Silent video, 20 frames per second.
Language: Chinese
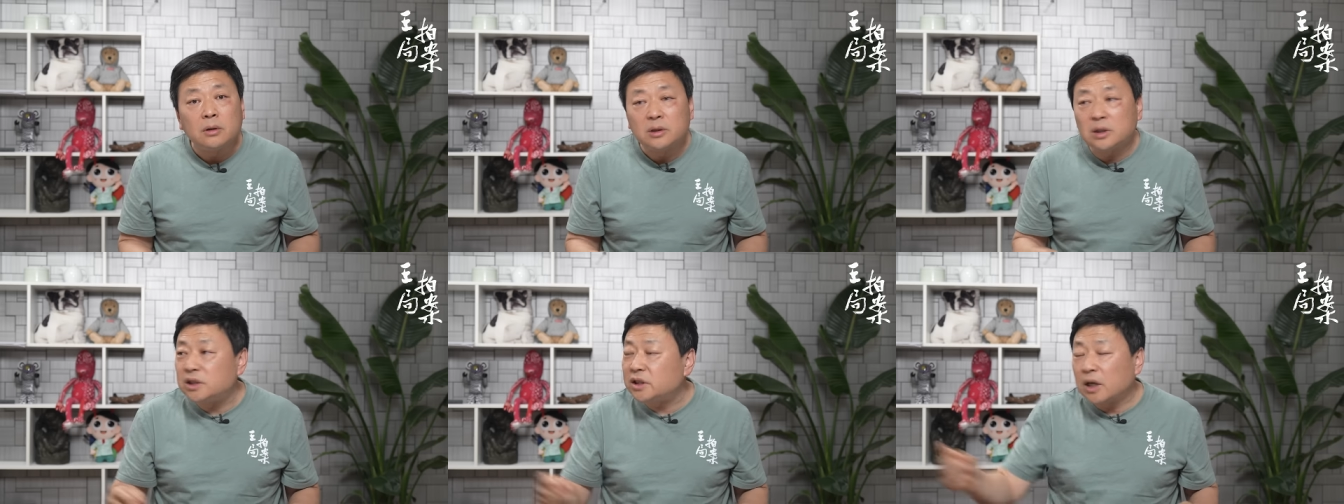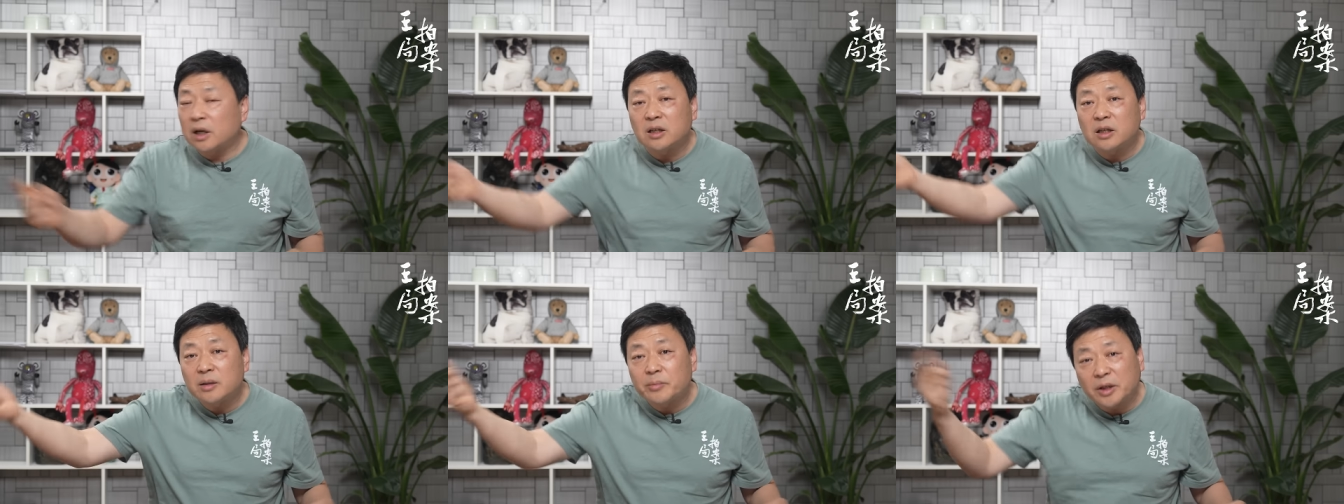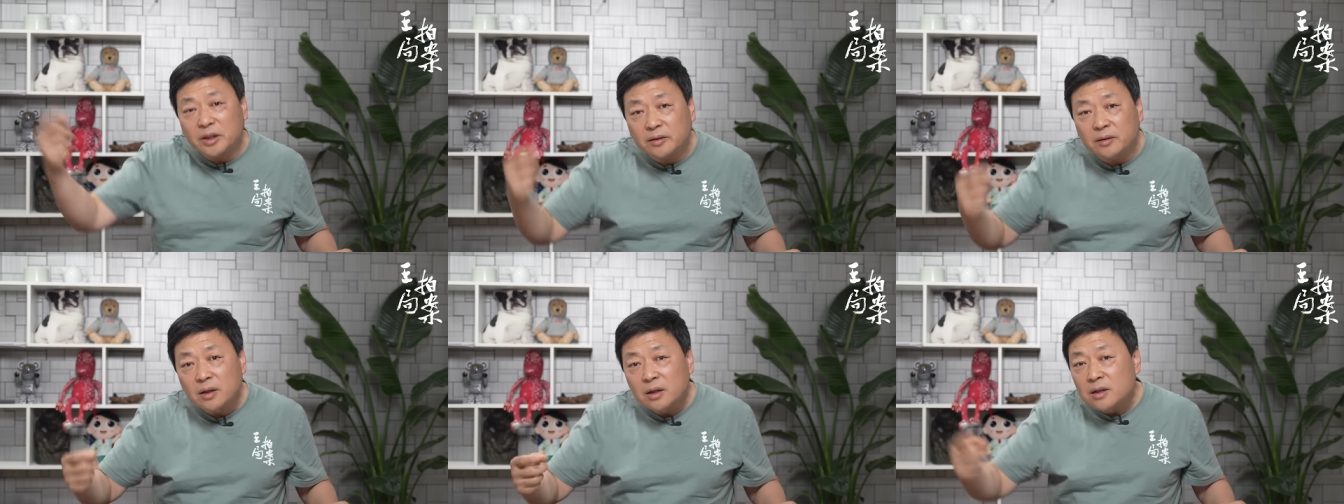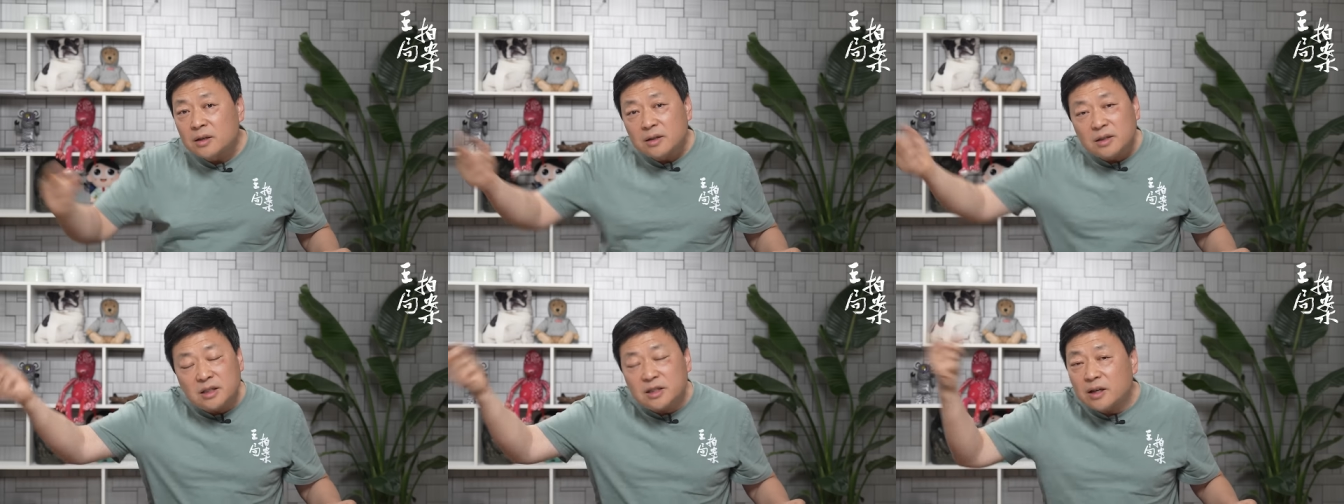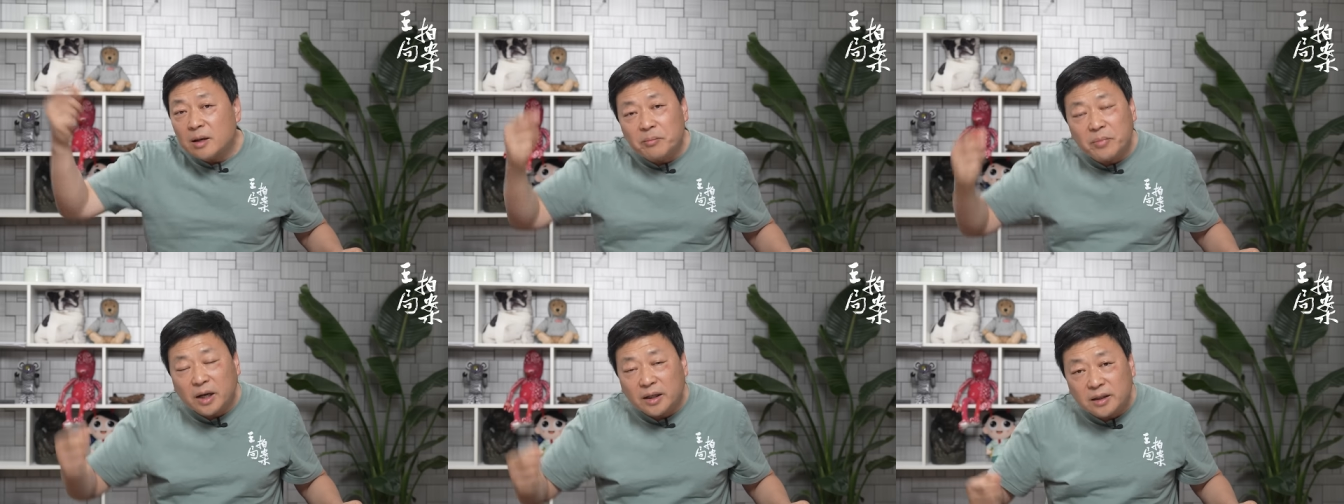你想，你把你
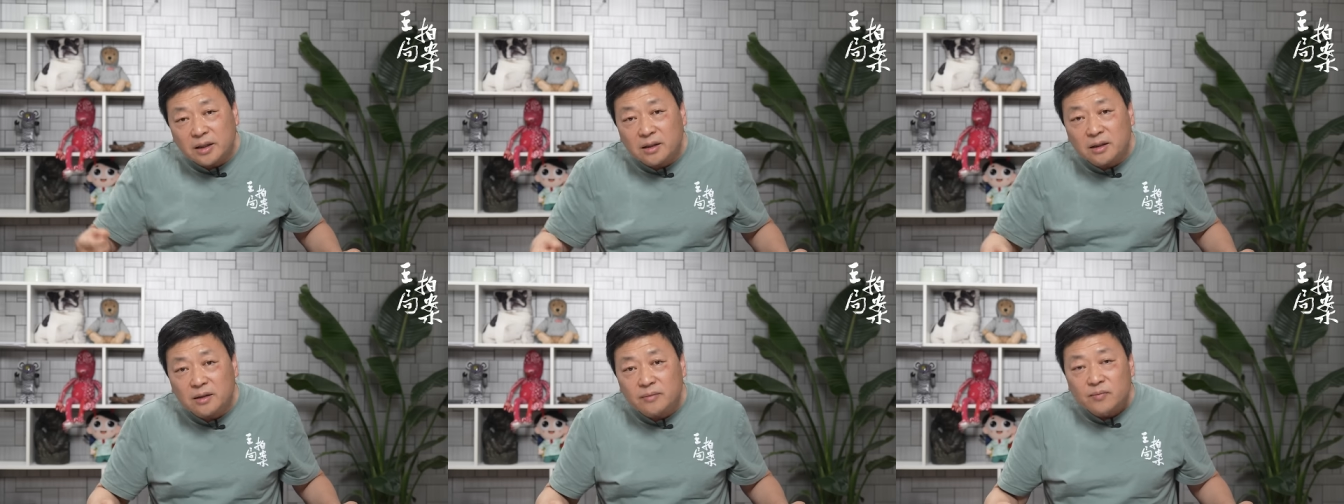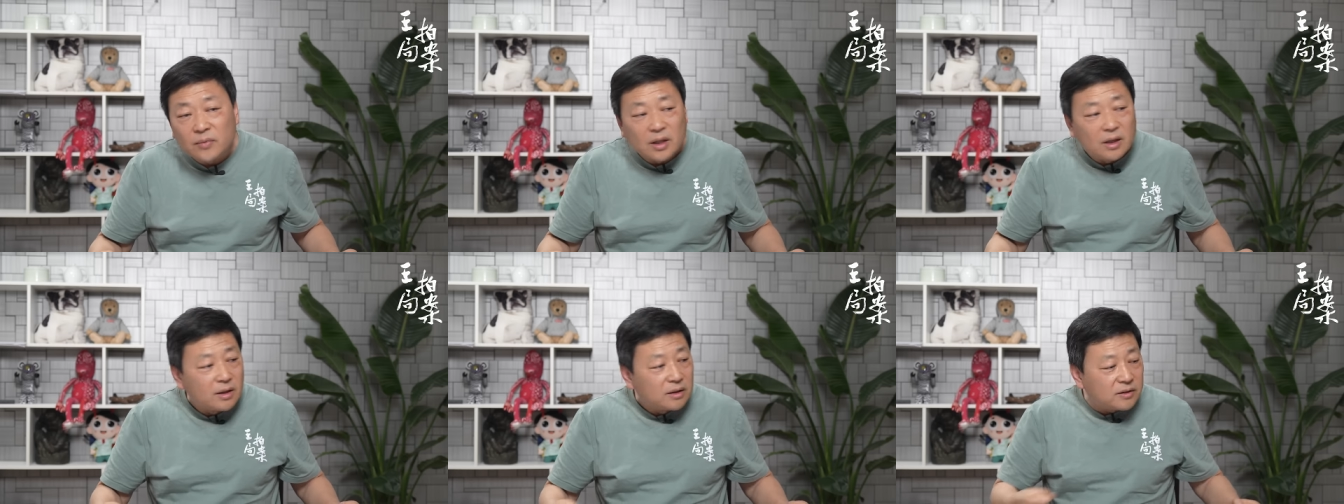想把那个